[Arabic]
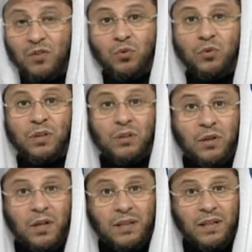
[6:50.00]
تقول
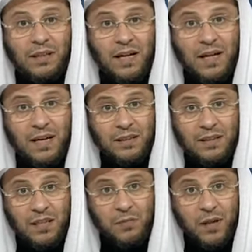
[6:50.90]
تتعاهد
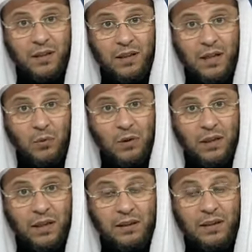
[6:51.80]
لك بأنها
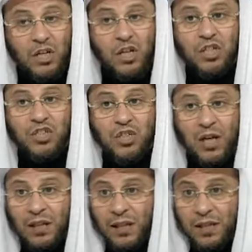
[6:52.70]
والله إن
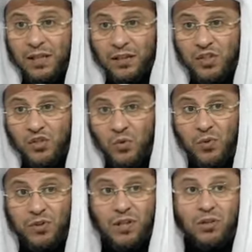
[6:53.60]
شاء الله إذا
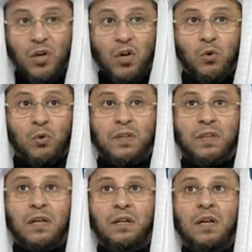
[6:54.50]
تزوجت
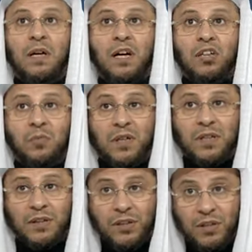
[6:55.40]
وهي قد
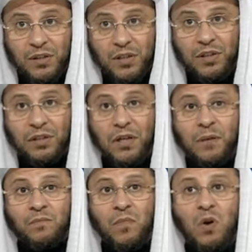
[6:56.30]
بيتت
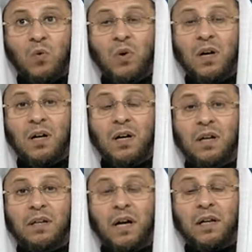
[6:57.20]
النية
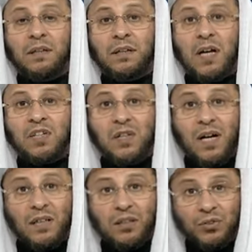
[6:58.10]
ويعني
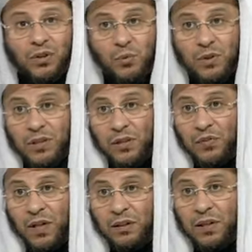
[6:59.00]
أصلحت الطوية
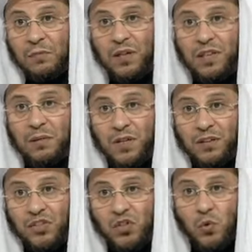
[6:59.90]
في أنها متى ما
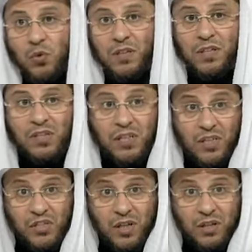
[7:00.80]
أن تزوجت
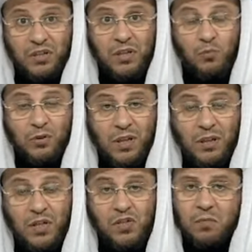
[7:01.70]
ستستقيم
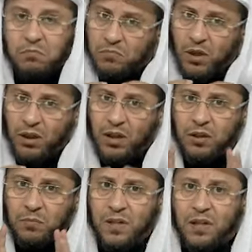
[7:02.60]
وتلتزم الله
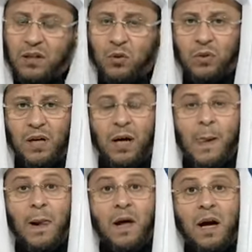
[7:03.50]
يبارك لك ولها
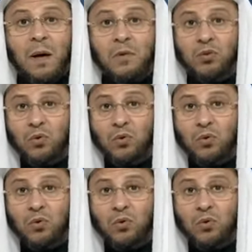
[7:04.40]
أما